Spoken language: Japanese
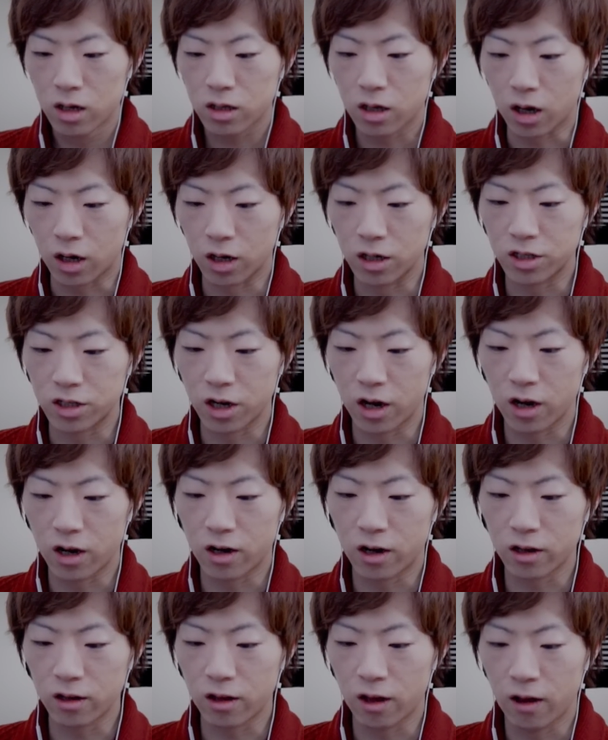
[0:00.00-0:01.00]
たけしがや
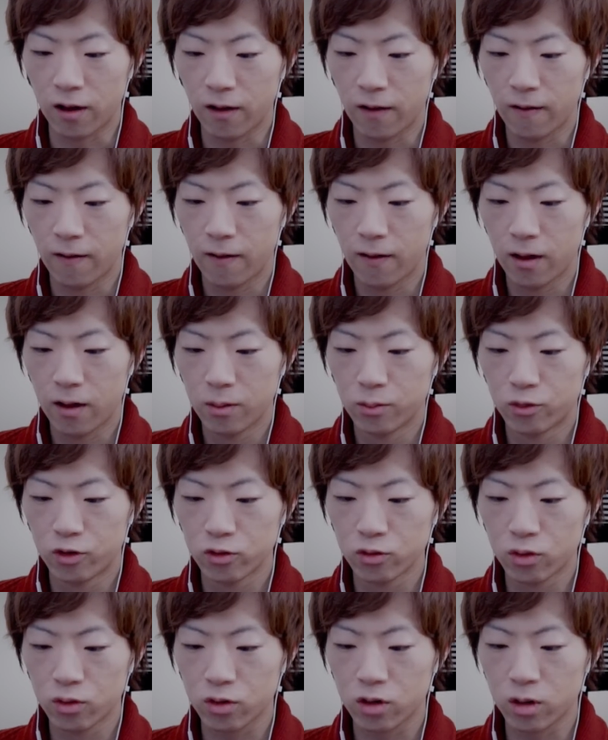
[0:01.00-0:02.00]
られて
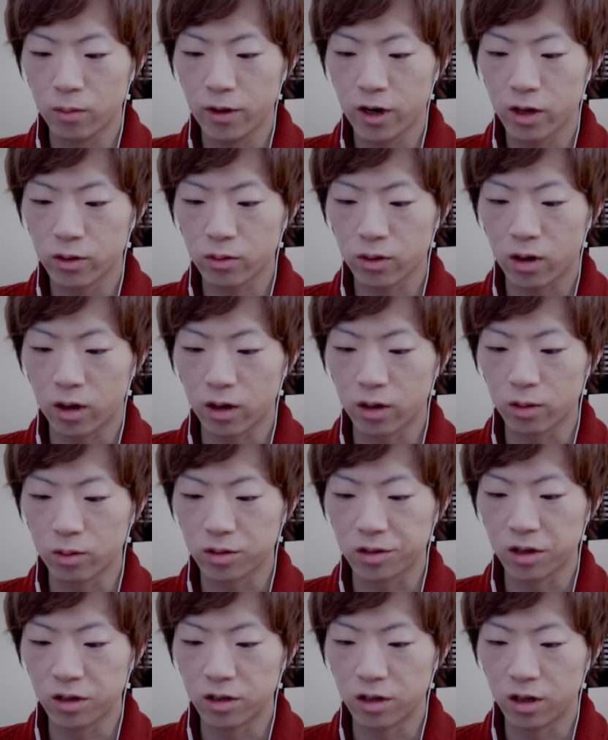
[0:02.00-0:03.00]
物置部屋の鍵
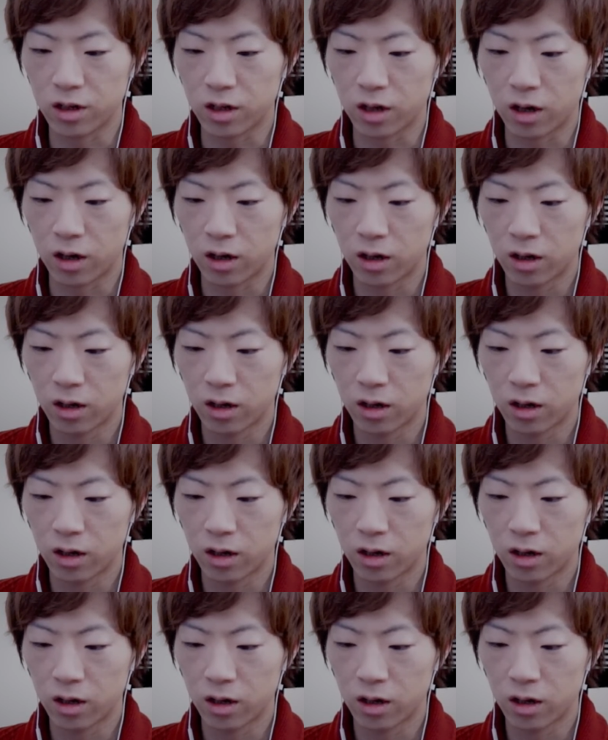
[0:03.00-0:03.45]
を手に入れた